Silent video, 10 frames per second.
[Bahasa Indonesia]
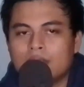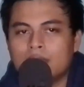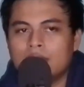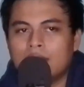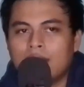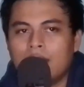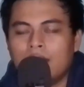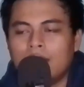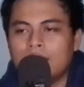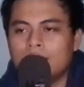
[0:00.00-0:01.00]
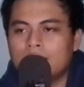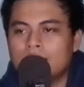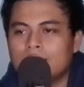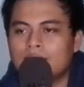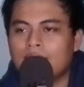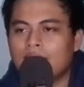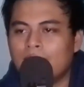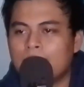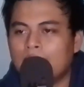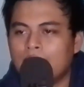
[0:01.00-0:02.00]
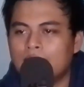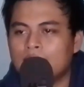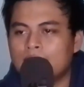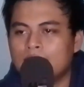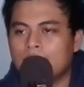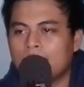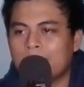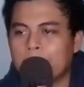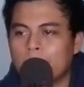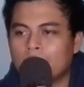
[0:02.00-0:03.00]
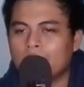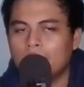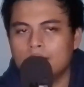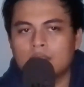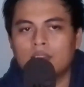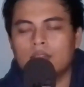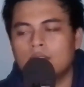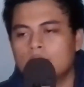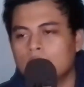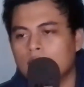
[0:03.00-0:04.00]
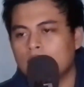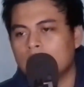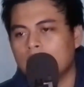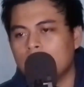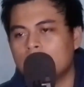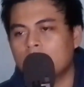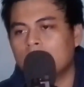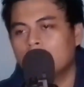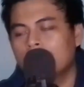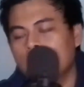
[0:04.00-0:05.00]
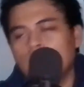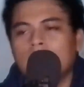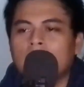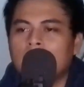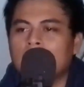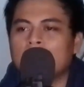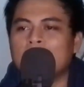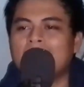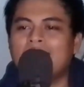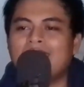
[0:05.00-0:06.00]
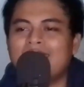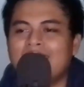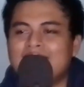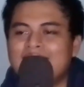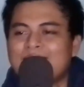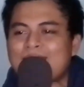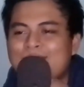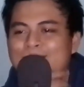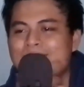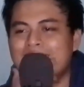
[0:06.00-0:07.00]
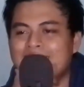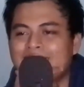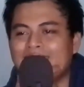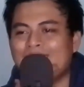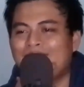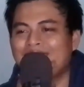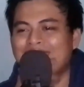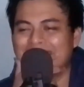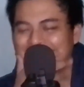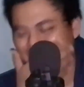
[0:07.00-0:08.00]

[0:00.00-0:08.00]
taste-nya ngelain Rem, ngalahin Asuna, ngalahin Zero tuh juga tadi anjir. Padahal Megumin, Loli.